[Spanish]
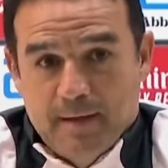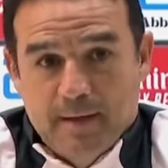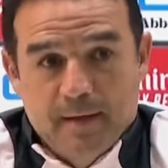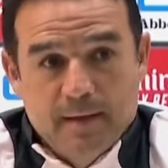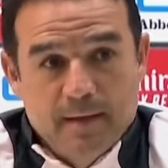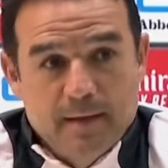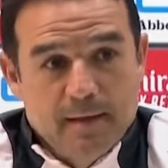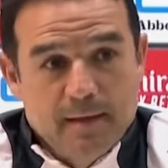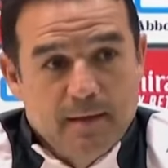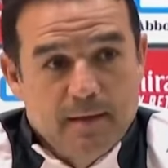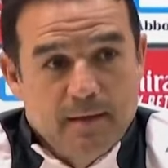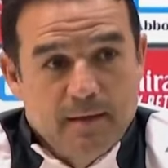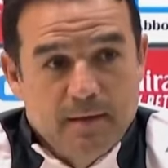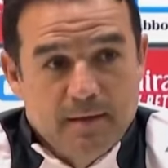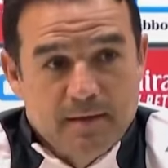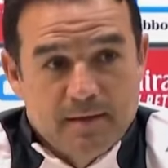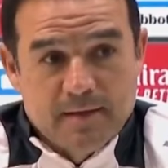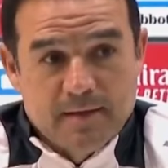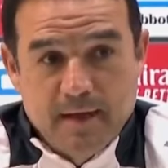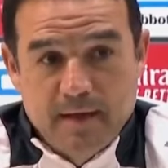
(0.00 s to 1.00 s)
Y,
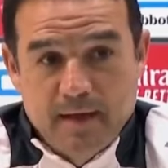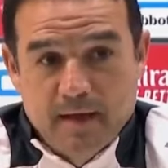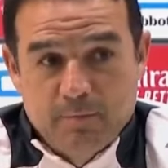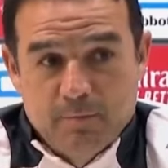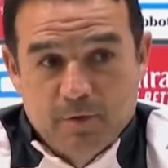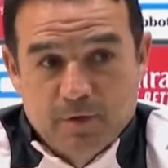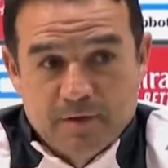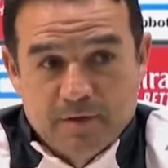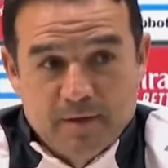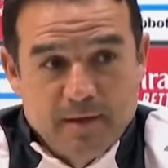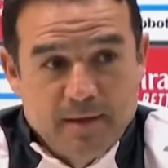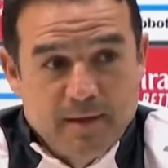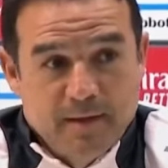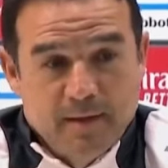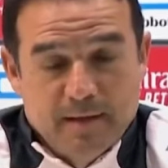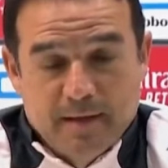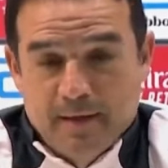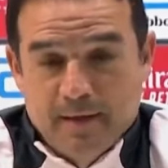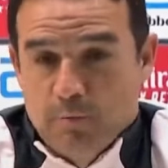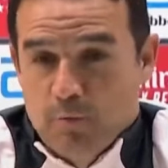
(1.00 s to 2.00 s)
Seila, pues
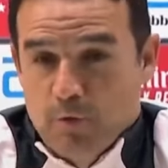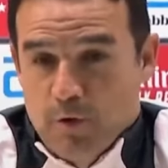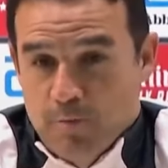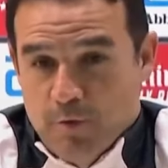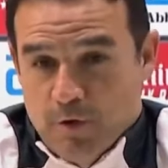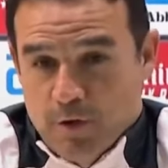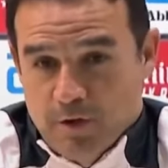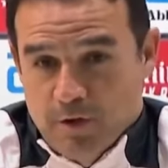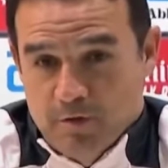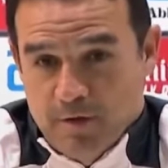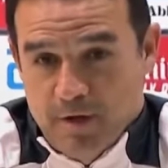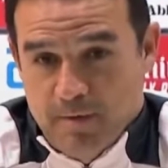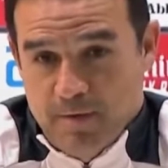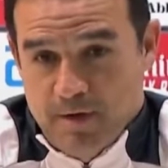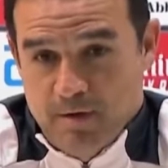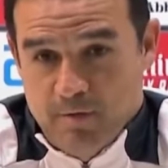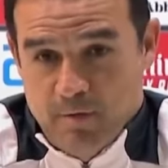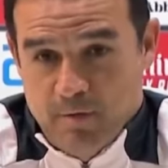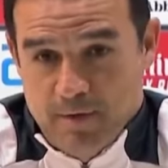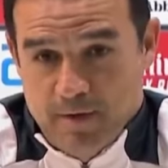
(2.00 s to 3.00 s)
eh, le queda muy poquito ya
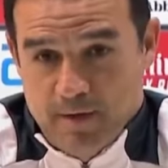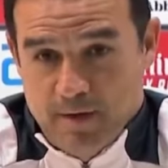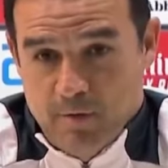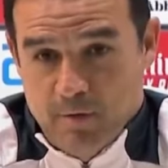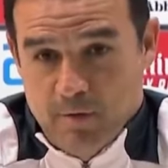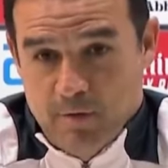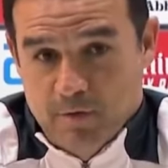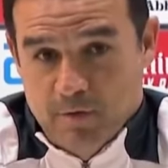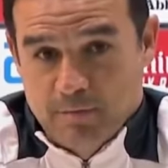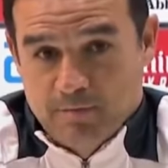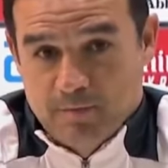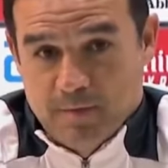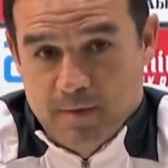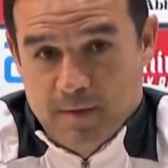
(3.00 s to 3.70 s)
para volver de nuevo.